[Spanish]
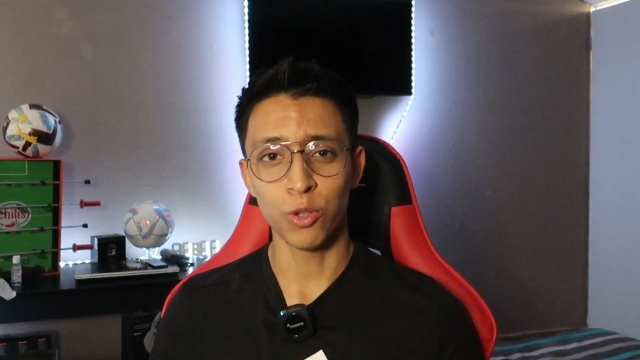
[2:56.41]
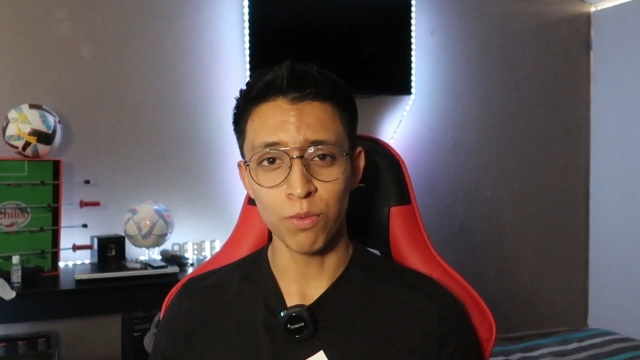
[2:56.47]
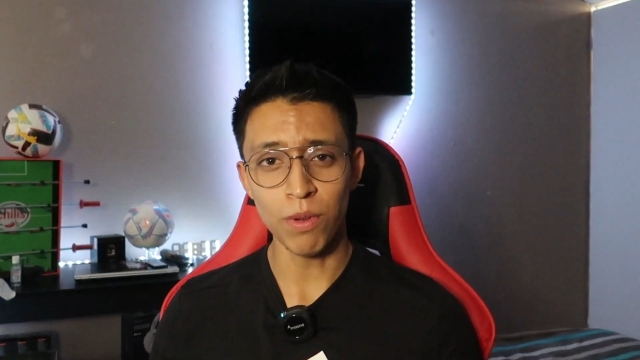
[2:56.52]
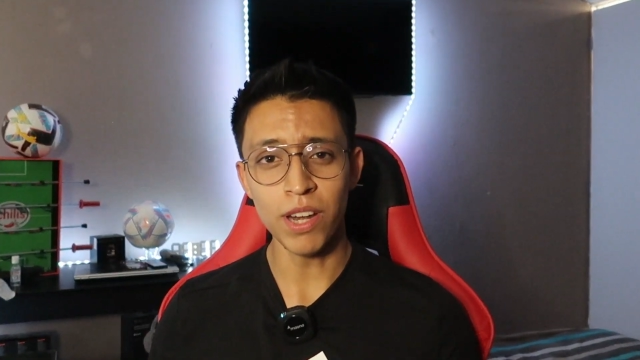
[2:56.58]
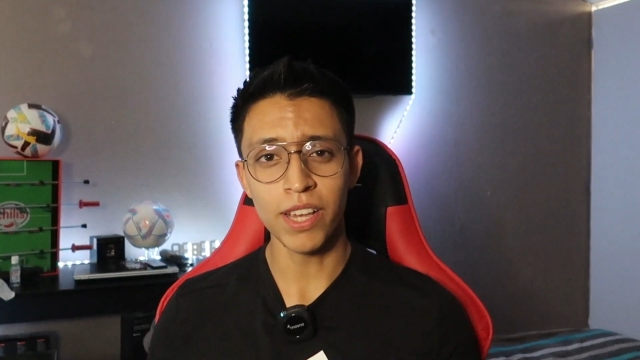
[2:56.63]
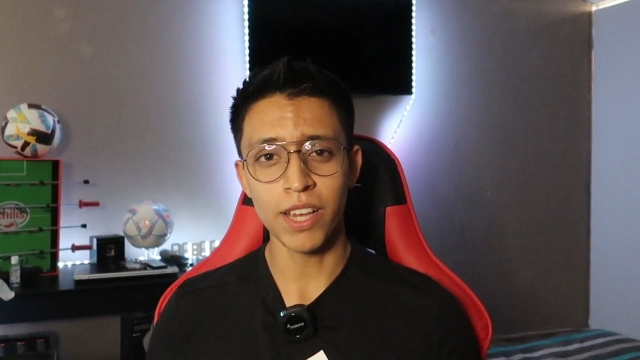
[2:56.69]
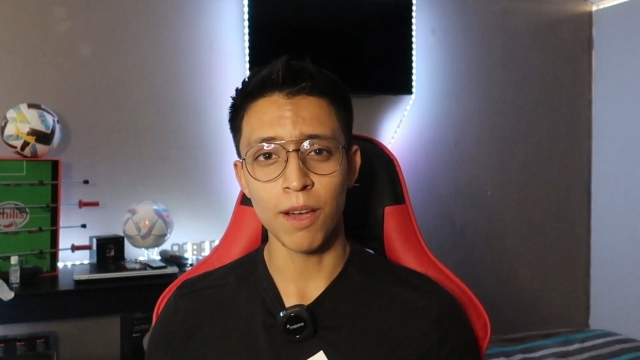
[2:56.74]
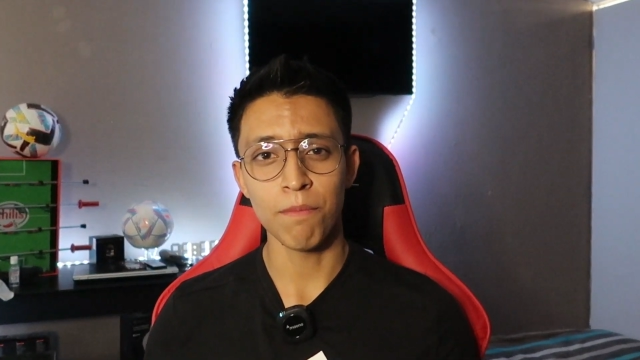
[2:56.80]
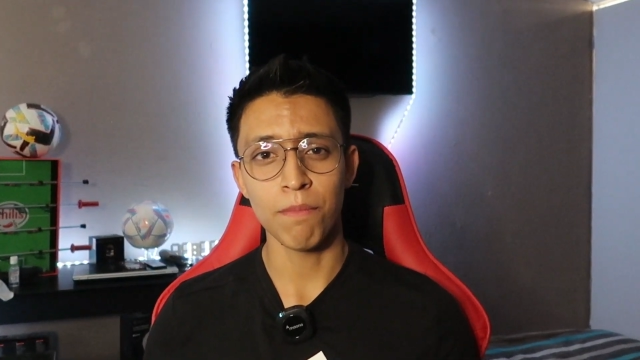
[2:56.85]
Jude
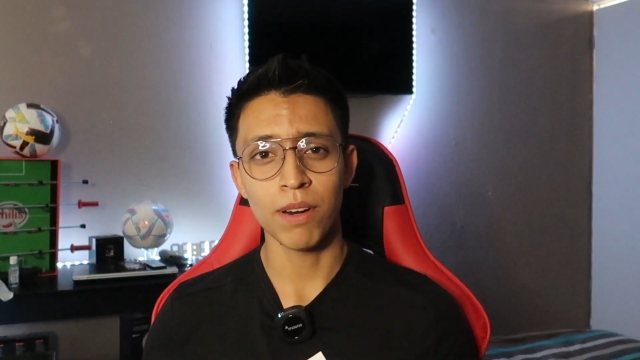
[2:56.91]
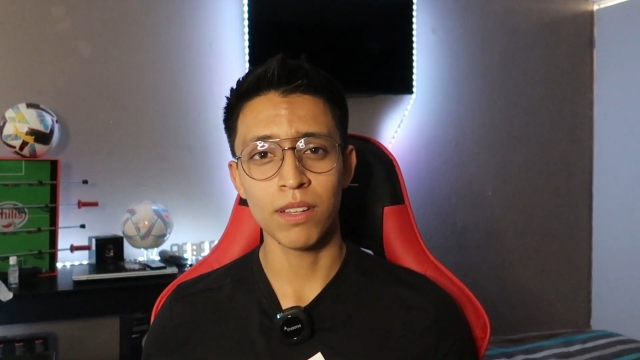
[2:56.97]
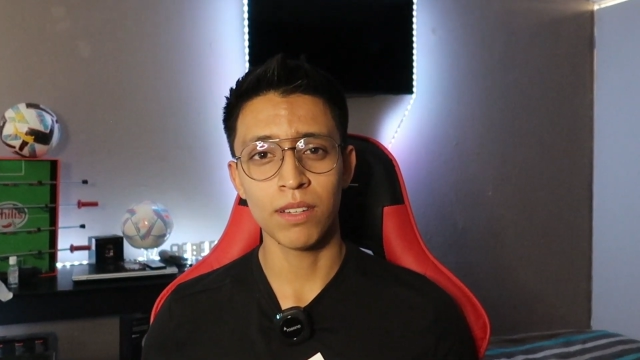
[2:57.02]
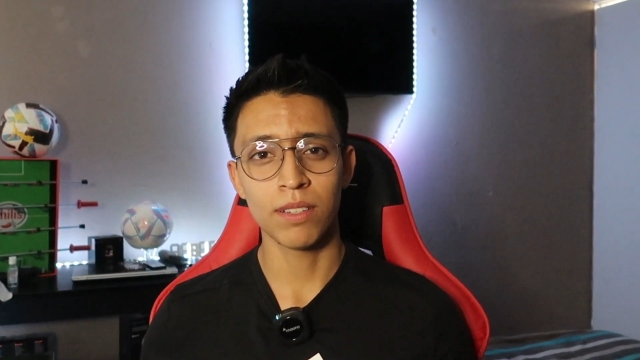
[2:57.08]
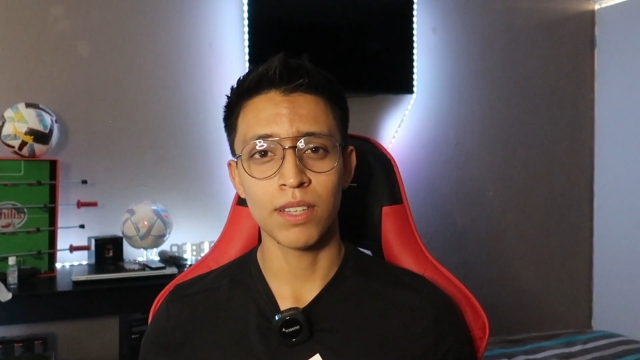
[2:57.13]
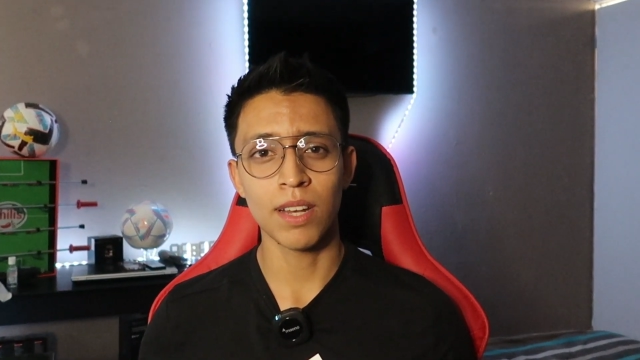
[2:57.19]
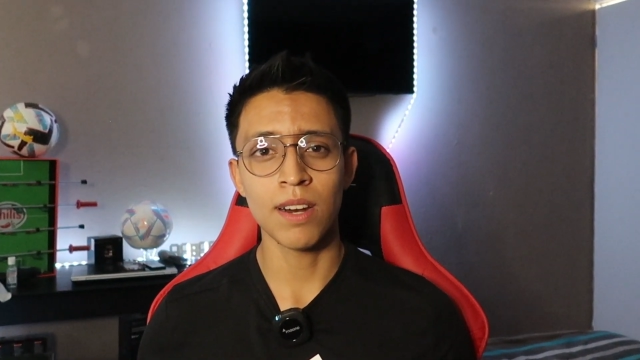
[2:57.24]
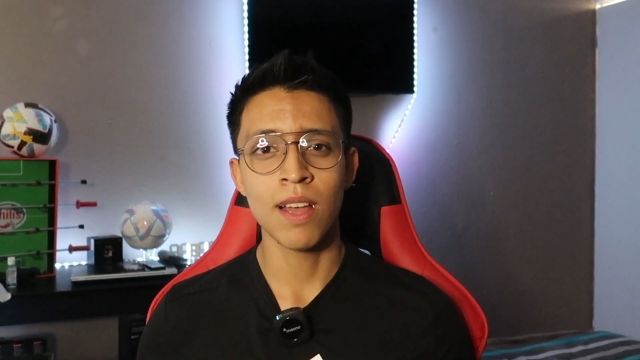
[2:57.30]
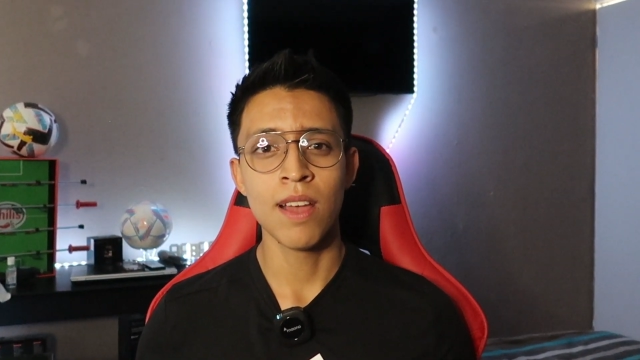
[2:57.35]
Bellingham
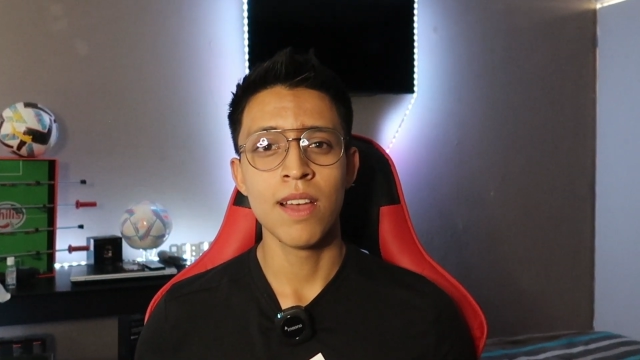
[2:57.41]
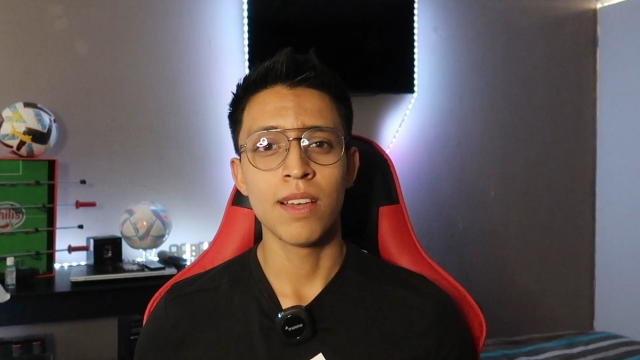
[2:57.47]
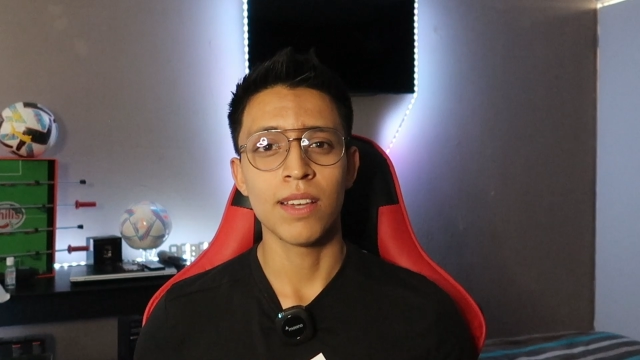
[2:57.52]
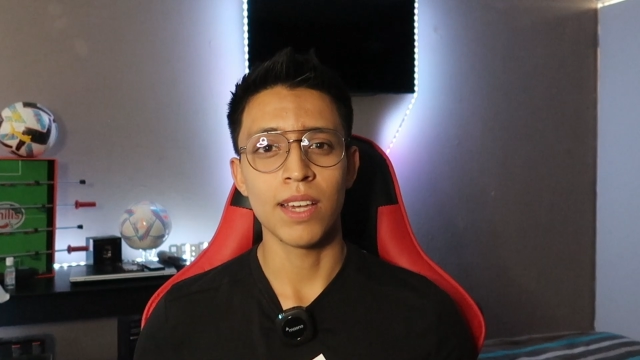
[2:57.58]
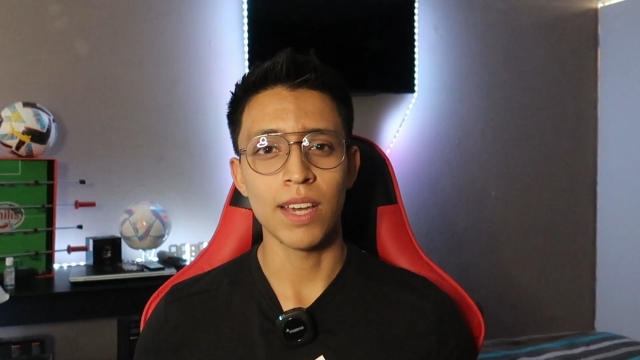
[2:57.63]
parece ser